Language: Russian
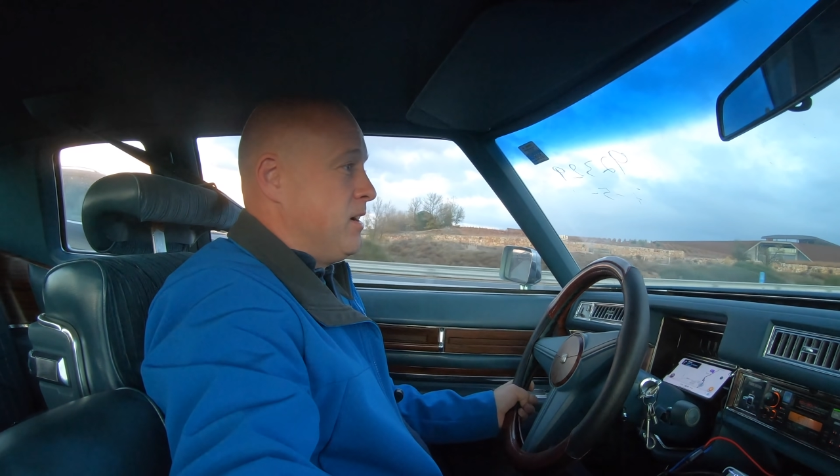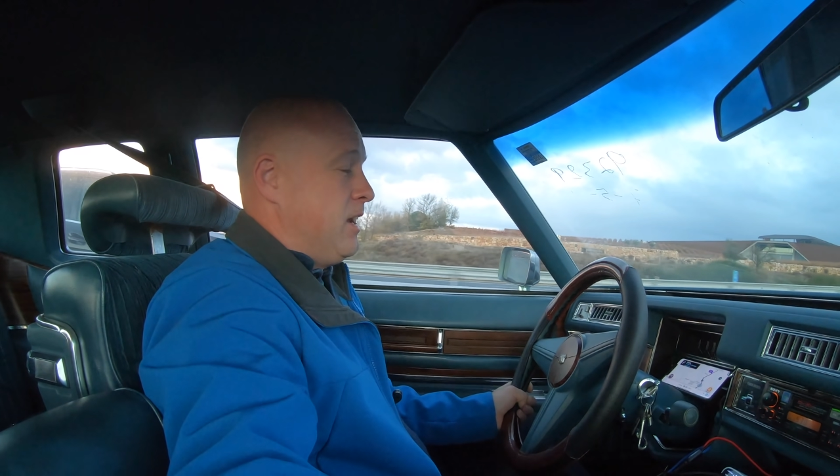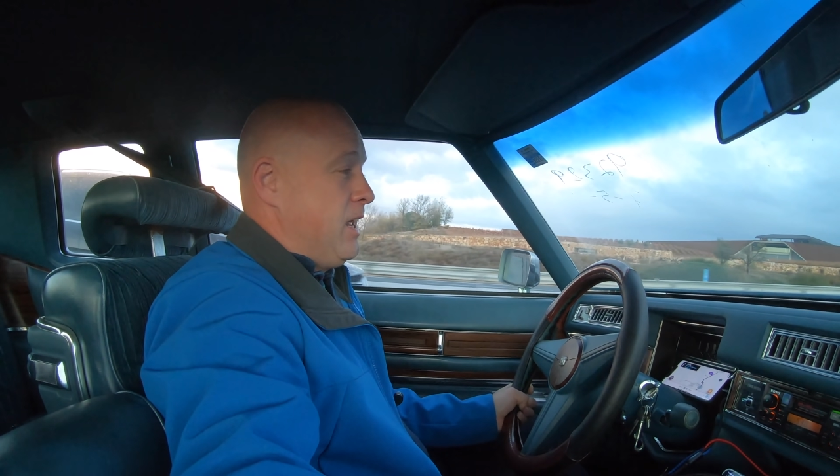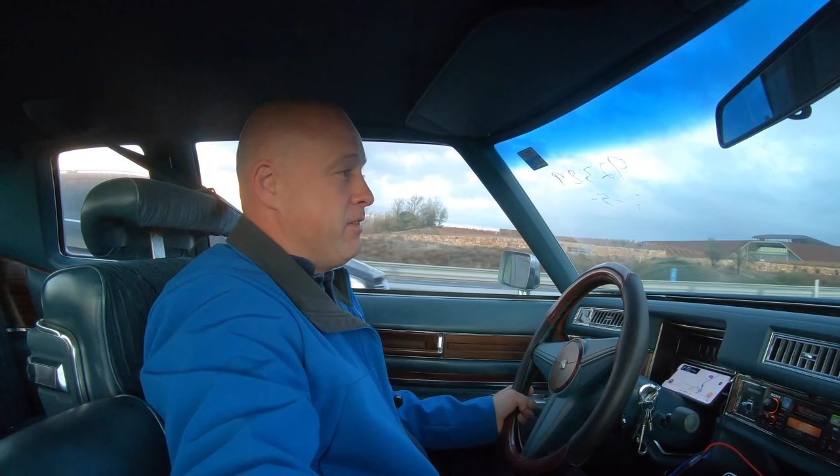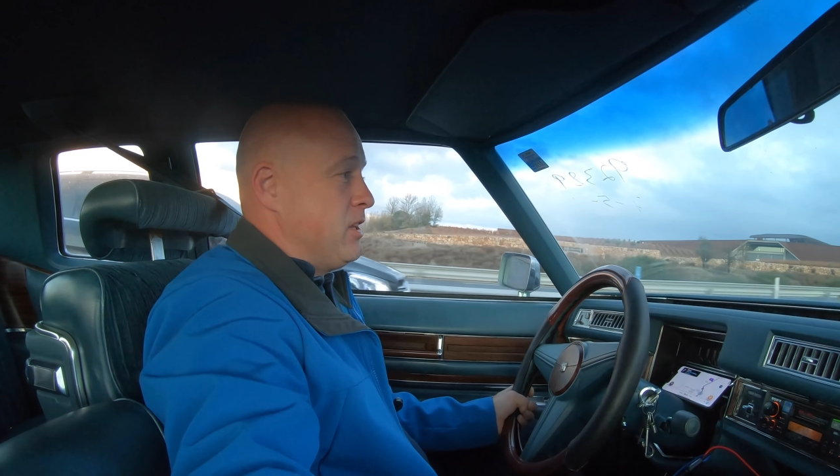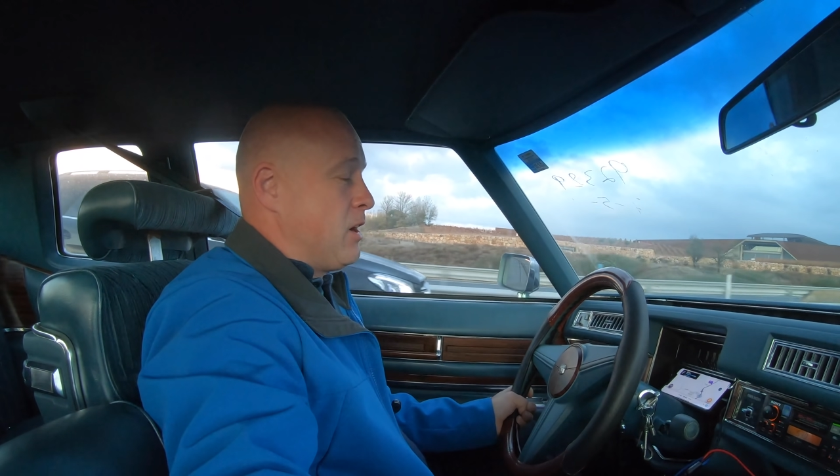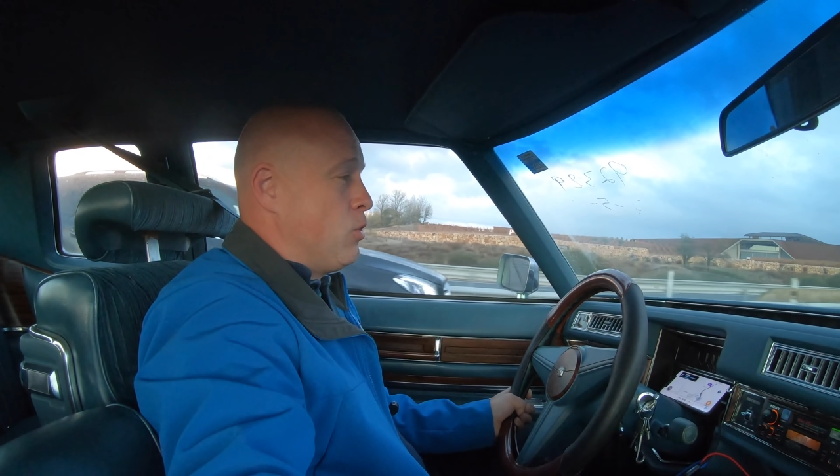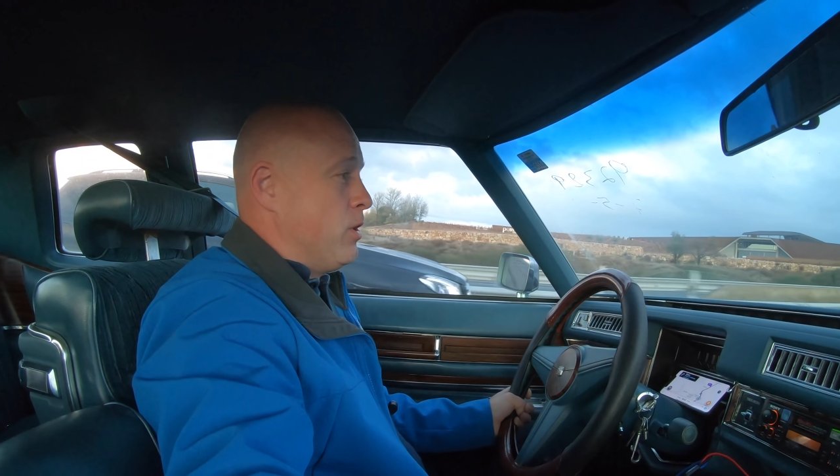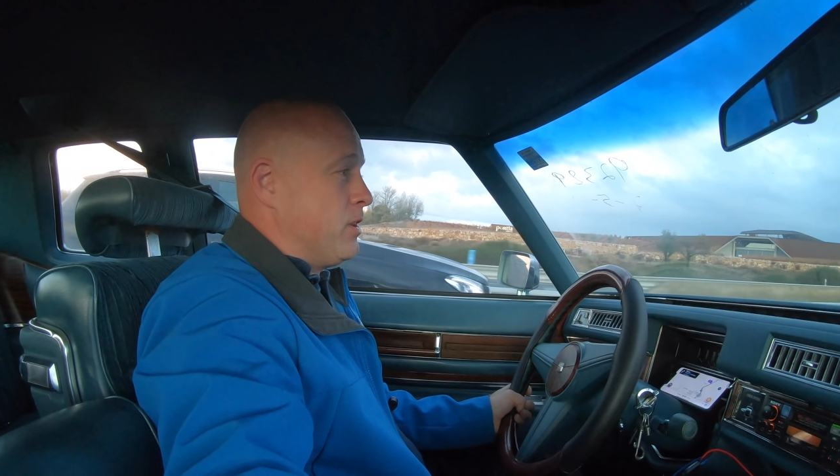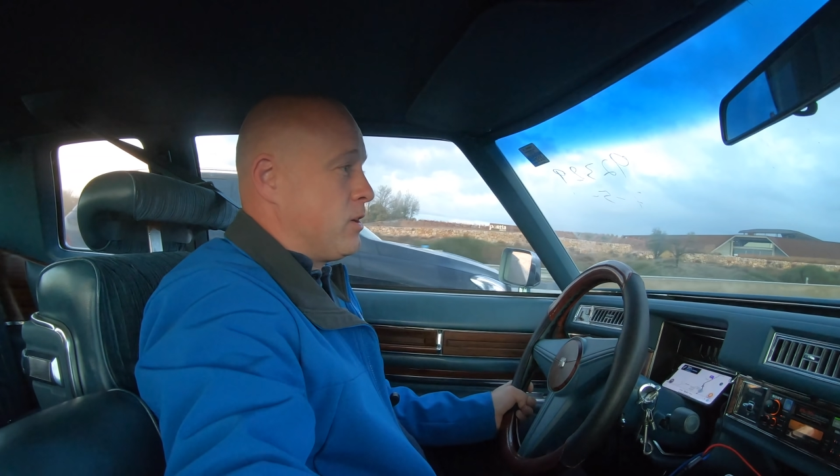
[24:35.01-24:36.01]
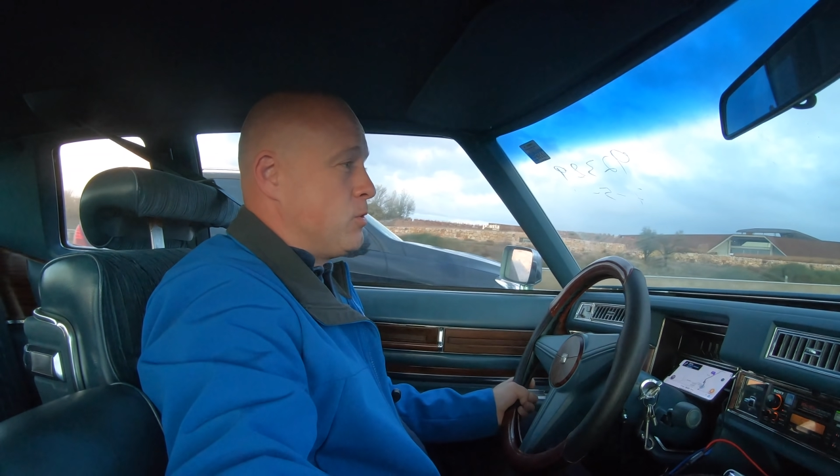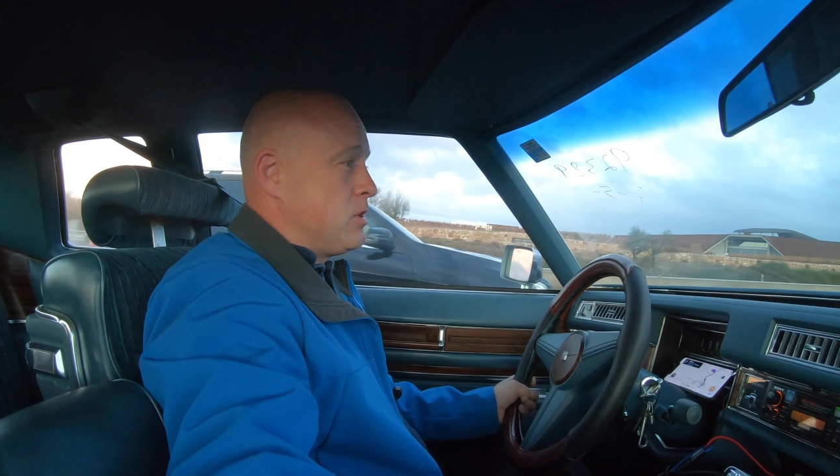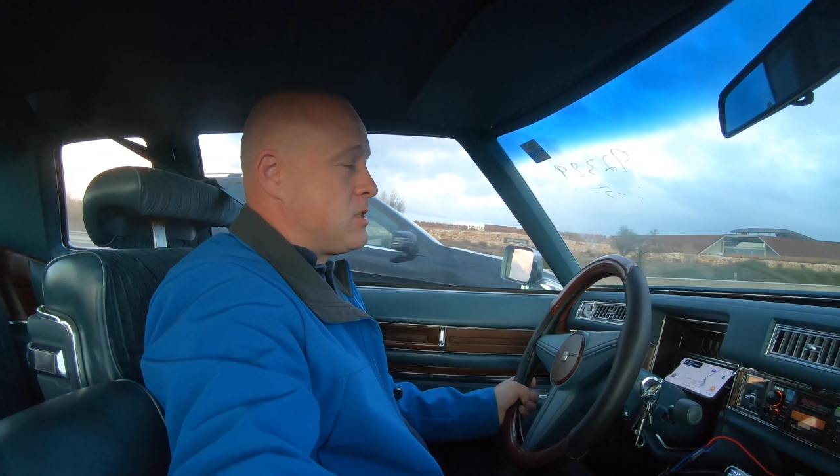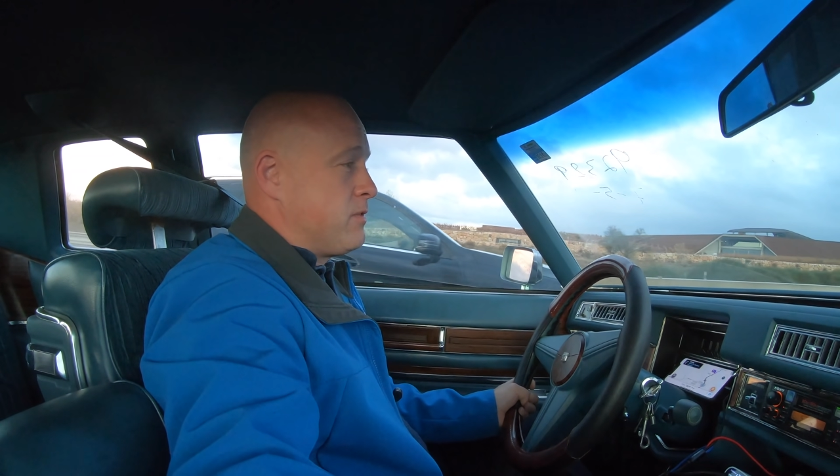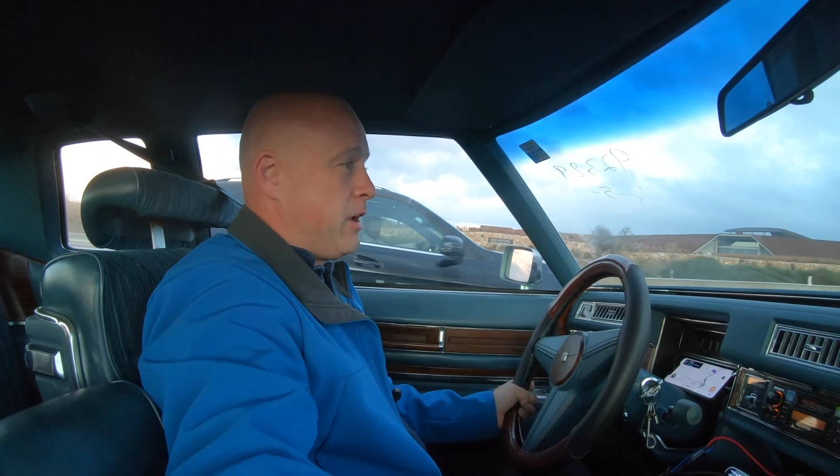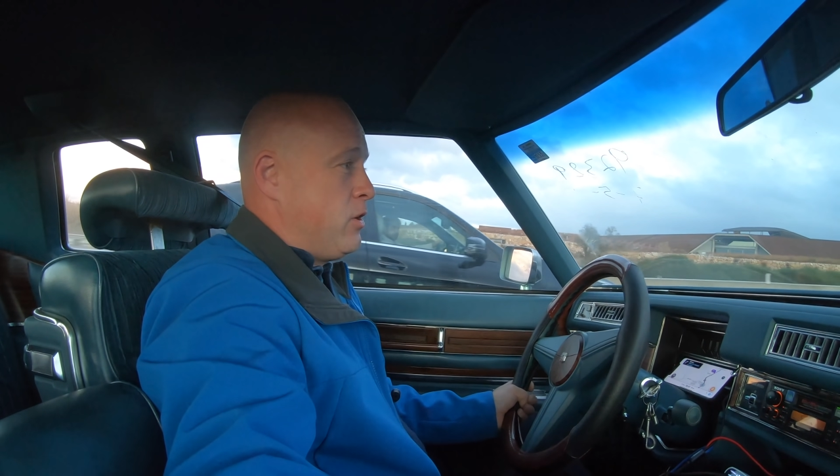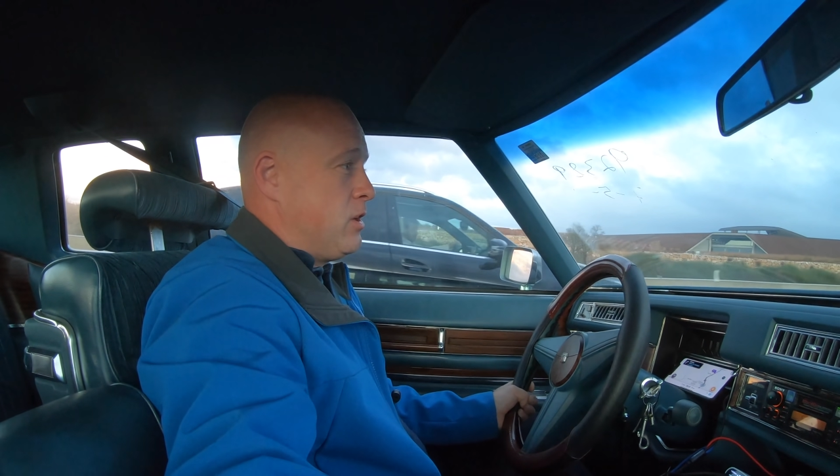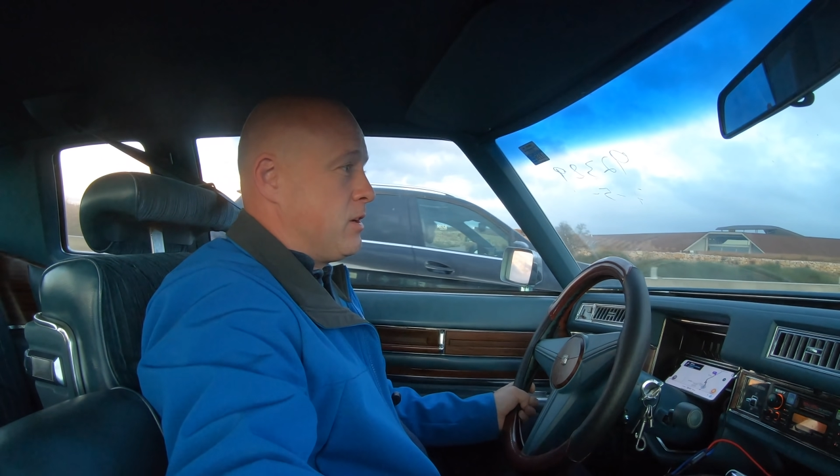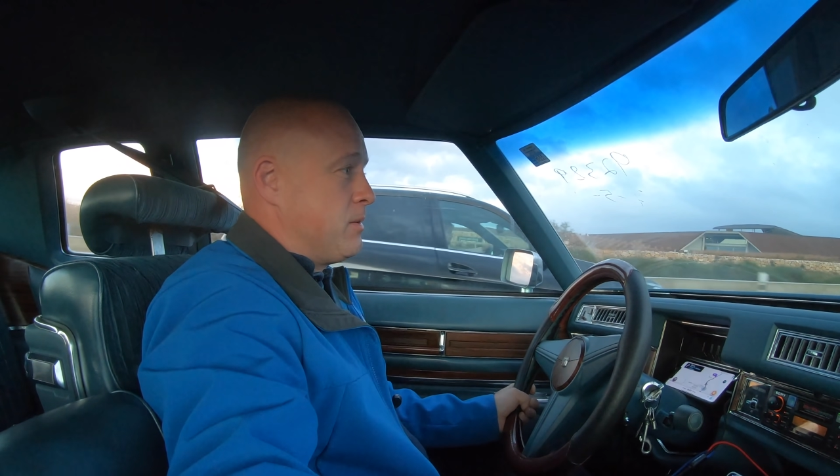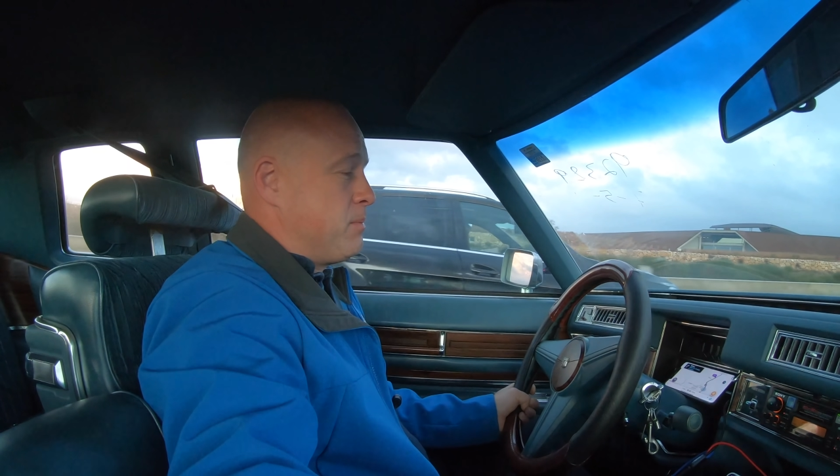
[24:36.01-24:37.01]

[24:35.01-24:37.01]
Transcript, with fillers: левой ногой. Находится в районе